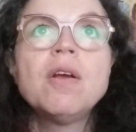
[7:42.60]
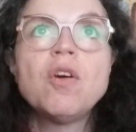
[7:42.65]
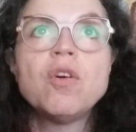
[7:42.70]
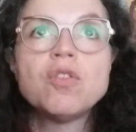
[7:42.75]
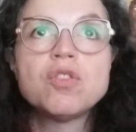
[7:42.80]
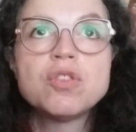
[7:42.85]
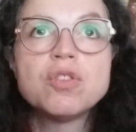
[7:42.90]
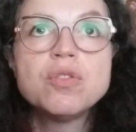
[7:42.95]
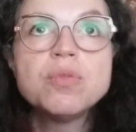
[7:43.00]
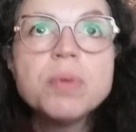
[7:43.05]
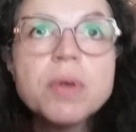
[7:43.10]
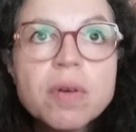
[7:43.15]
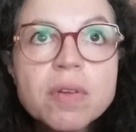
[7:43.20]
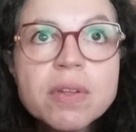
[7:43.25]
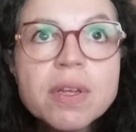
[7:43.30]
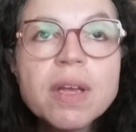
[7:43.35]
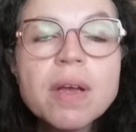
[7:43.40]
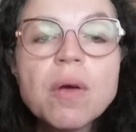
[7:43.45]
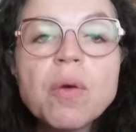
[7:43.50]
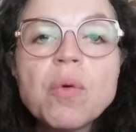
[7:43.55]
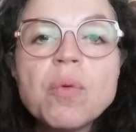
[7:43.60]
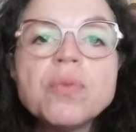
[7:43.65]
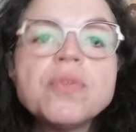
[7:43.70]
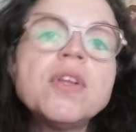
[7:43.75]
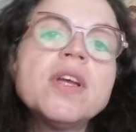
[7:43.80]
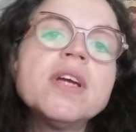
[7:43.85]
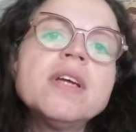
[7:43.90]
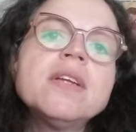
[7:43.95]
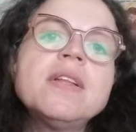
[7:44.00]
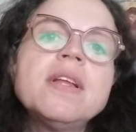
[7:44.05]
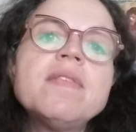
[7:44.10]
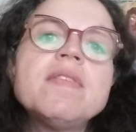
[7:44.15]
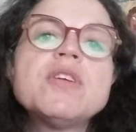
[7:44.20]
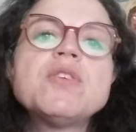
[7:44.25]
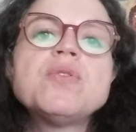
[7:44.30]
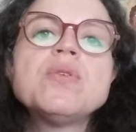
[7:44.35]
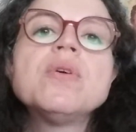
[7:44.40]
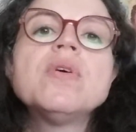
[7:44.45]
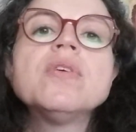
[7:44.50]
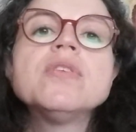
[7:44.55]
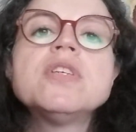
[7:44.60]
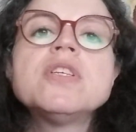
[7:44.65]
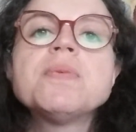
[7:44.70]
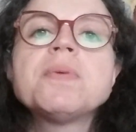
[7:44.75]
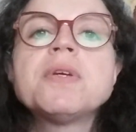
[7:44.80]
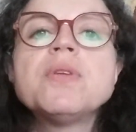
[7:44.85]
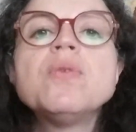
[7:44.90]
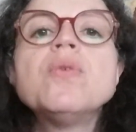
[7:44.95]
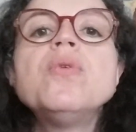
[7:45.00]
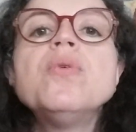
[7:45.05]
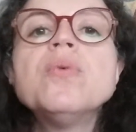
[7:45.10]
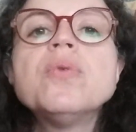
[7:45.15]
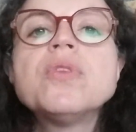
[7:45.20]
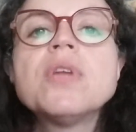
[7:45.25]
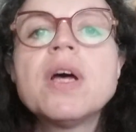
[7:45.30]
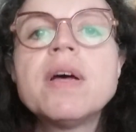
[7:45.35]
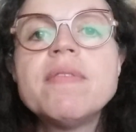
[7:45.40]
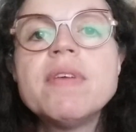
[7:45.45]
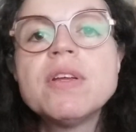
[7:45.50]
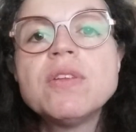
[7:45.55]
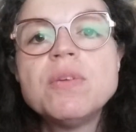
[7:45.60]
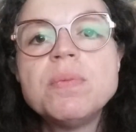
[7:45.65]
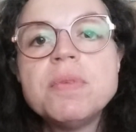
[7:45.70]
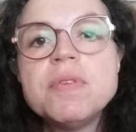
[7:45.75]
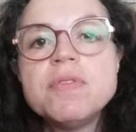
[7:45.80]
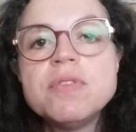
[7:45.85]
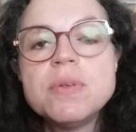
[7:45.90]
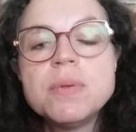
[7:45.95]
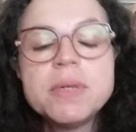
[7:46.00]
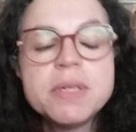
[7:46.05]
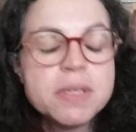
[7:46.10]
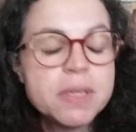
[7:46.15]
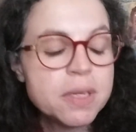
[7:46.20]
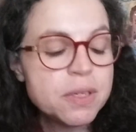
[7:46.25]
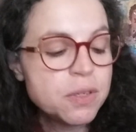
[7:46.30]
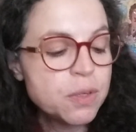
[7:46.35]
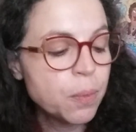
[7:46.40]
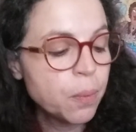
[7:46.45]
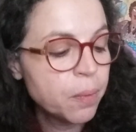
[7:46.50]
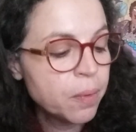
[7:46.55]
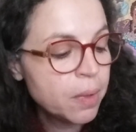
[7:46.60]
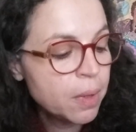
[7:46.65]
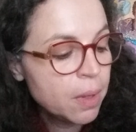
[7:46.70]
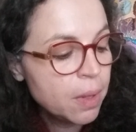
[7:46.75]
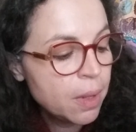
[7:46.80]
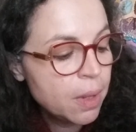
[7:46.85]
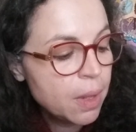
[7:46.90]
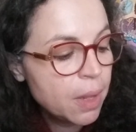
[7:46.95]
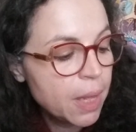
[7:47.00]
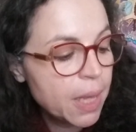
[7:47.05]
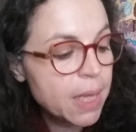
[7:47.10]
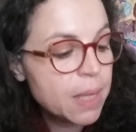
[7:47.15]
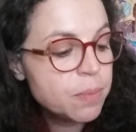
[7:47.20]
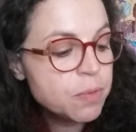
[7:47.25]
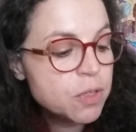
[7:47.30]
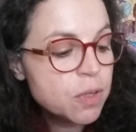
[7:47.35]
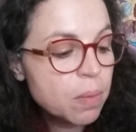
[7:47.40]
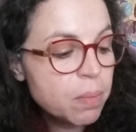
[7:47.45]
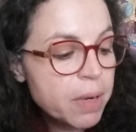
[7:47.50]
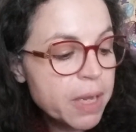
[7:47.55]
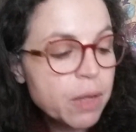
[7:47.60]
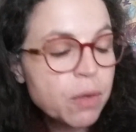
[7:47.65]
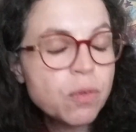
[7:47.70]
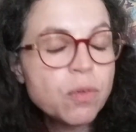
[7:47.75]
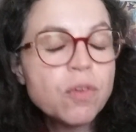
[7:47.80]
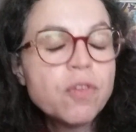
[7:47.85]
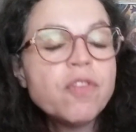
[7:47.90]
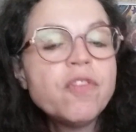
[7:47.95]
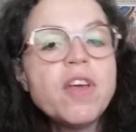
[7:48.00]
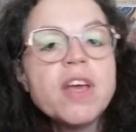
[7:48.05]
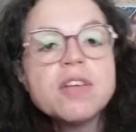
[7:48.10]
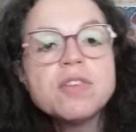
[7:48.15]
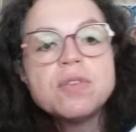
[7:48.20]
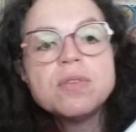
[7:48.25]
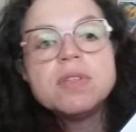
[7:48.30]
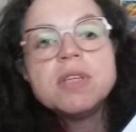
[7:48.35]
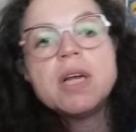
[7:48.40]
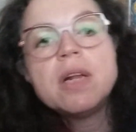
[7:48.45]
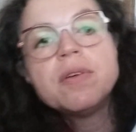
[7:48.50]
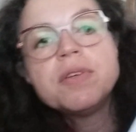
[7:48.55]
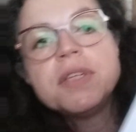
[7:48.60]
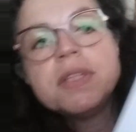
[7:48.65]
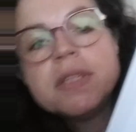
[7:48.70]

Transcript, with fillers: quand je suis entrée en contact avec ce grand esprit du lion au travers de mes visualisations. Et il me semblait que de faire ce dialogue